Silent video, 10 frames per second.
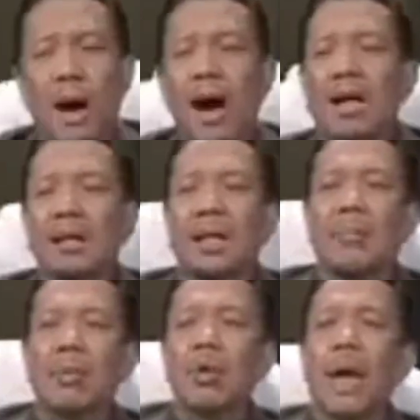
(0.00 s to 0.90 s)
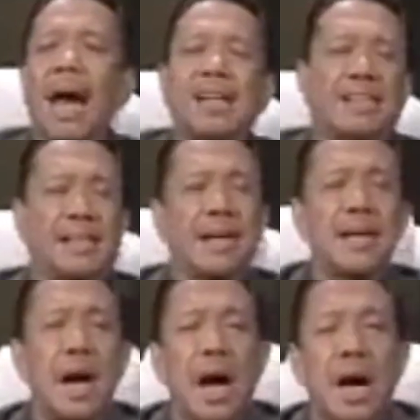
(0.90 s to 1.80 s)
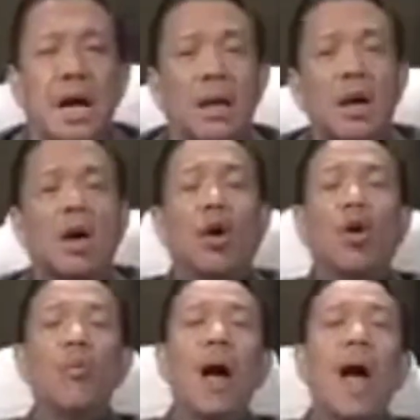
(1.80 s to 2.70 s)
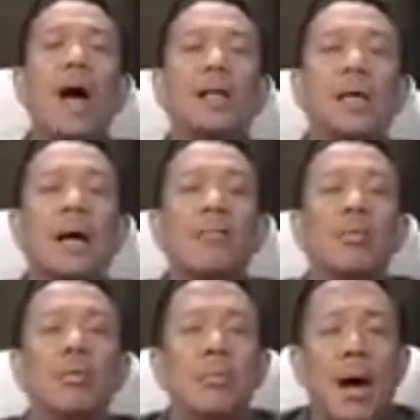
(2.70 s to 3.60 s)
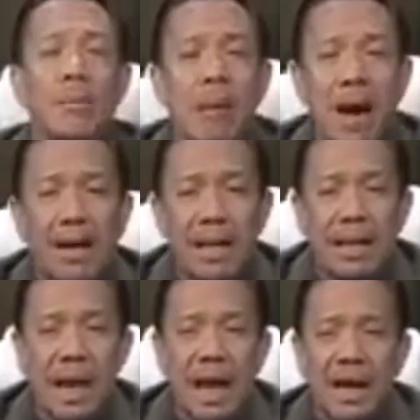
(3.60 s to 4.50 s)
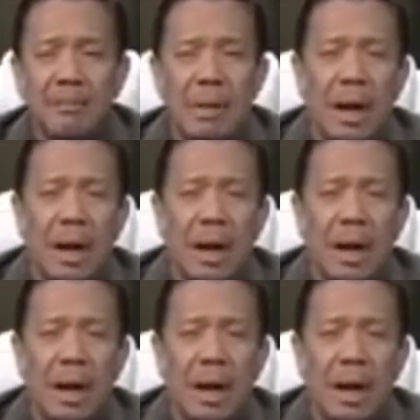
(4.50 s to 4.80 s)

umaati ka bong lasingan, umaati ka bong mga barilan,